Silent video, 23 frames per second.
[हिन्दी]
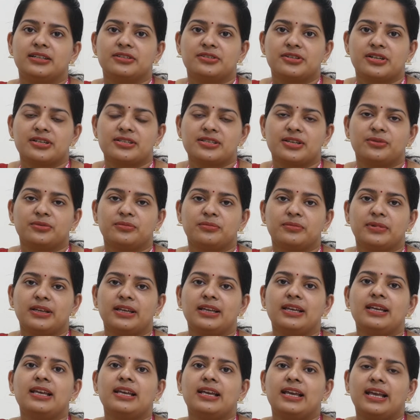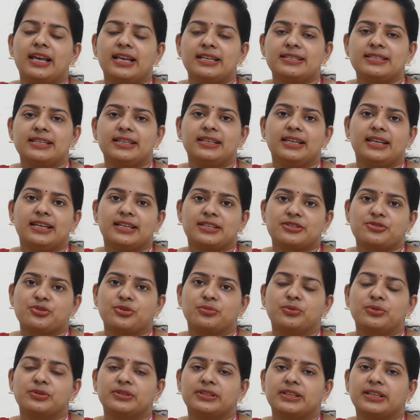अल्ट्रासाउंड में इसीलिए इसको
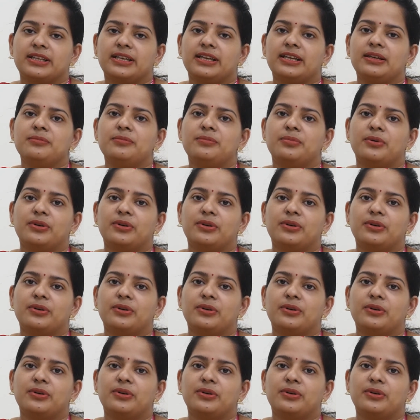बोलते हैं